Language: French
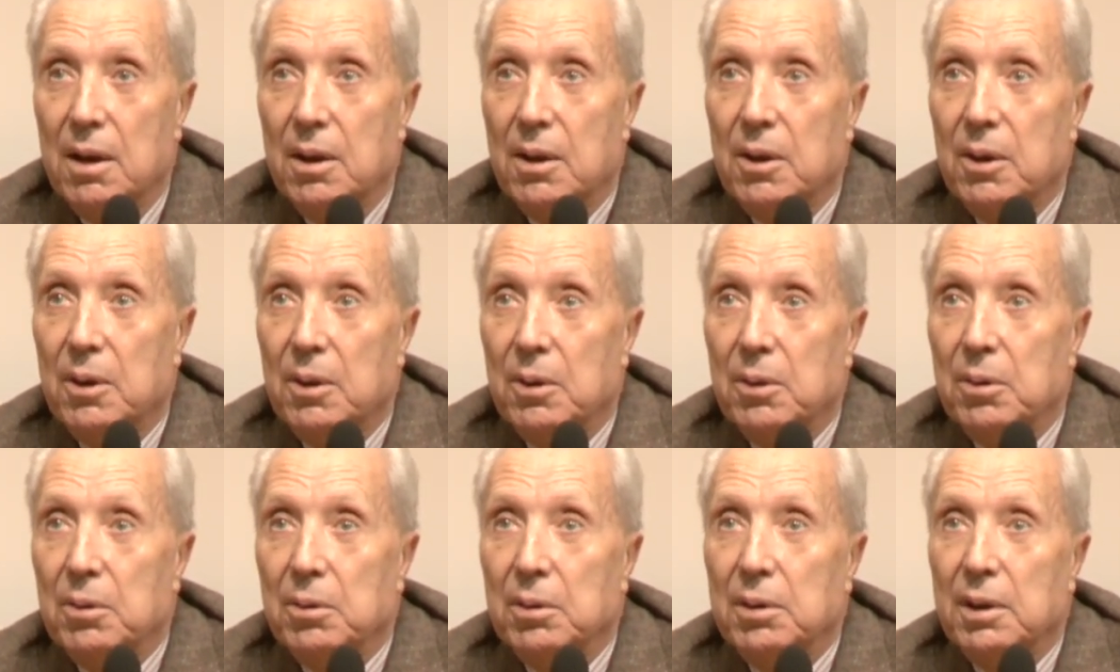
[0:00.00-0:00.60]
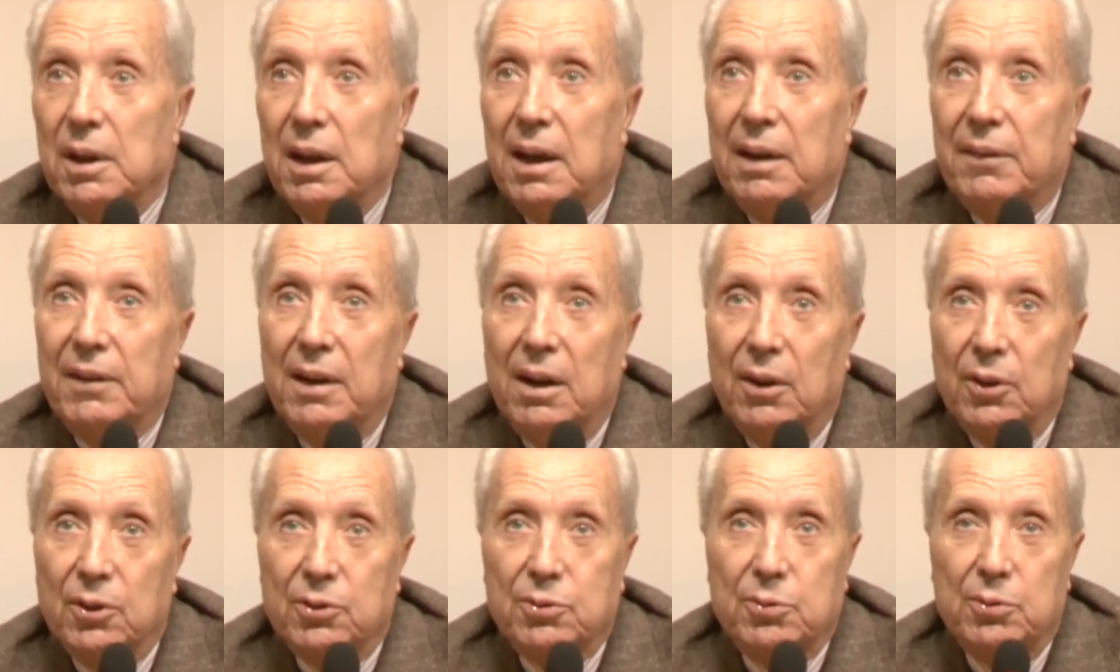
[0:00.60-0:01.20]
euh,
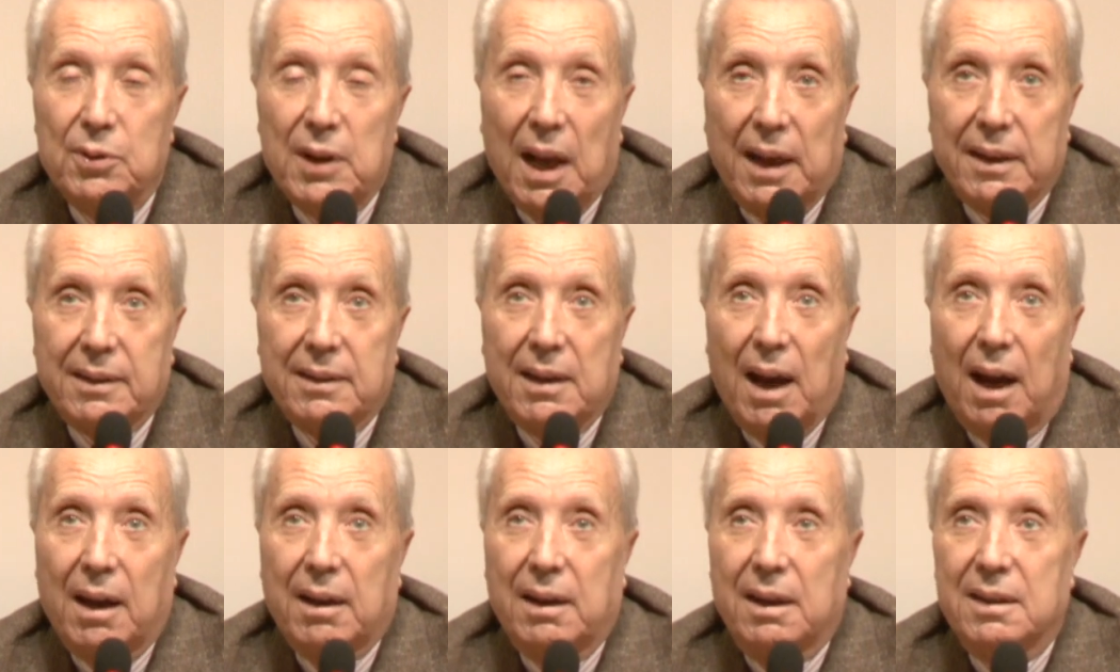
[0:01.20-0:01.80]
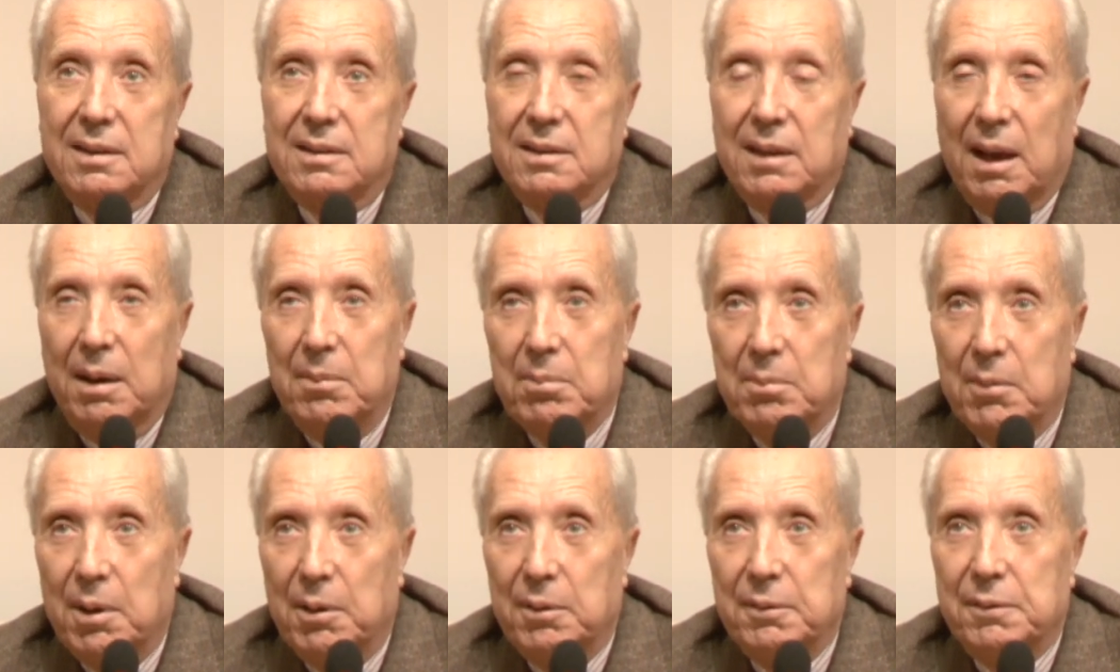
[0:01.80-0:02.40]
il lance une attaque
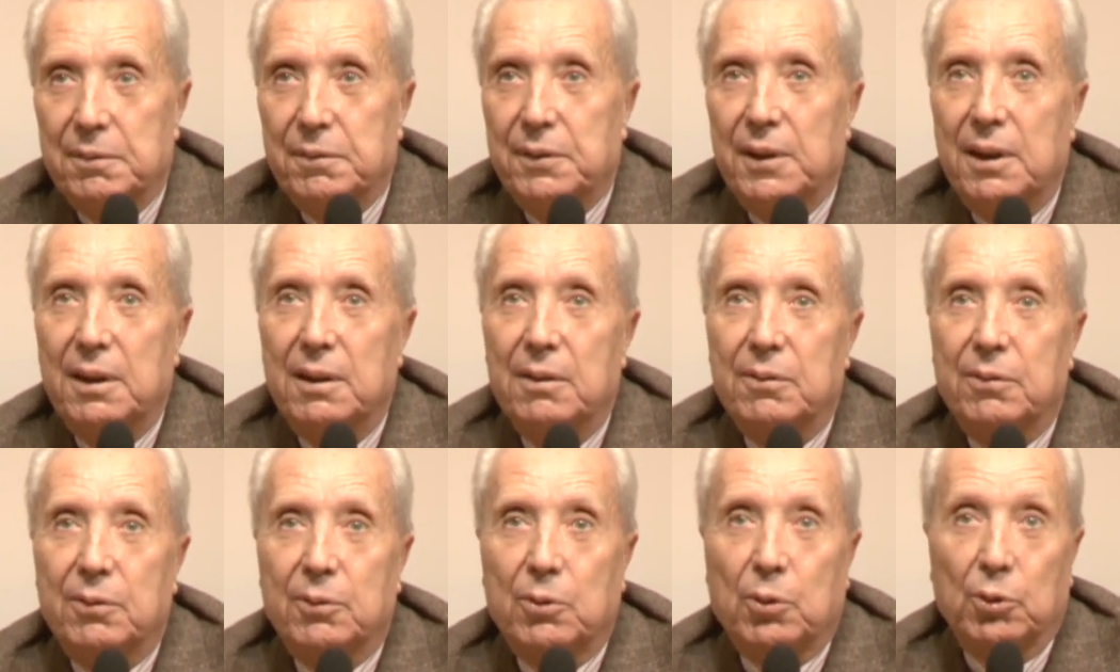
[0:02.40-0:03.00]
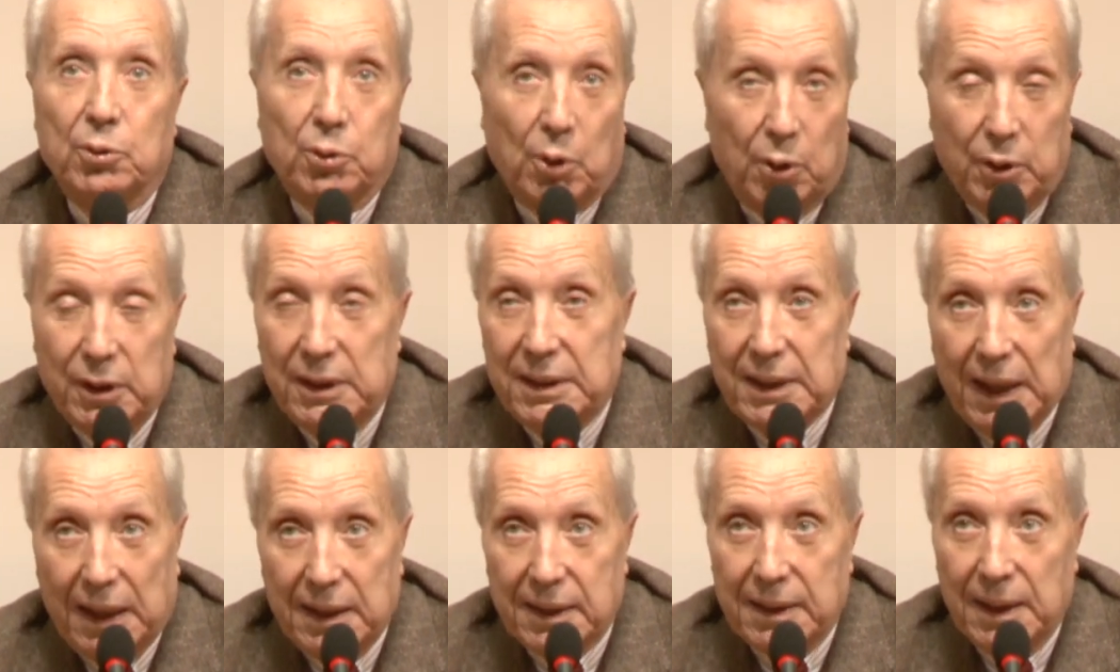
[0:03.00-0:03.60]
extrêmement vive contre
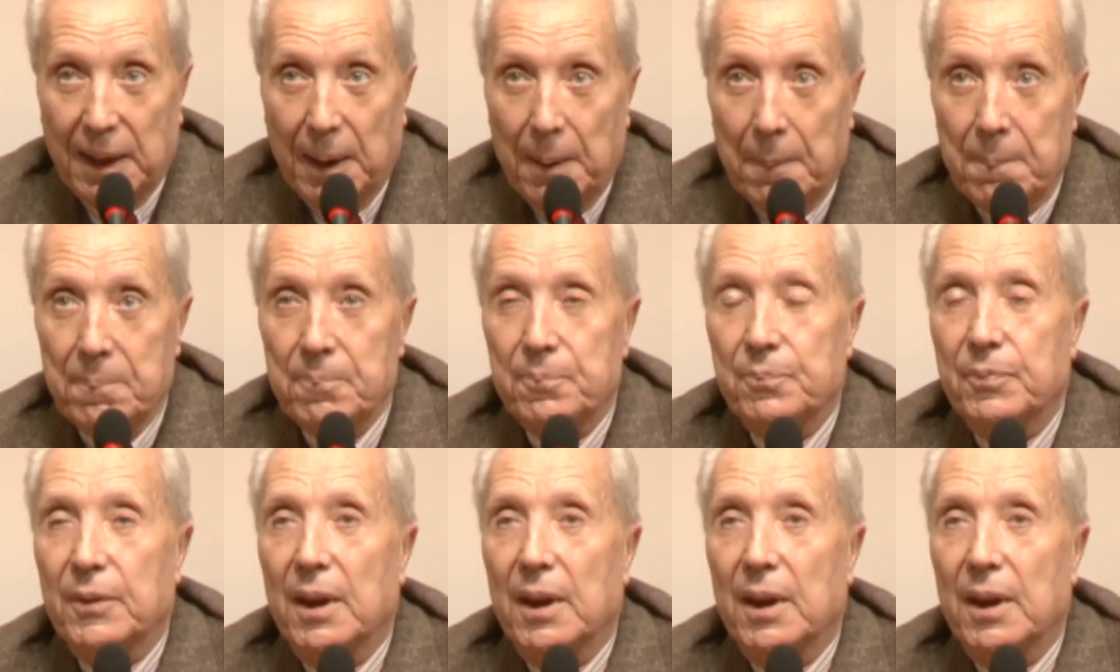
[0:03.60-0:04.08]
l'italien,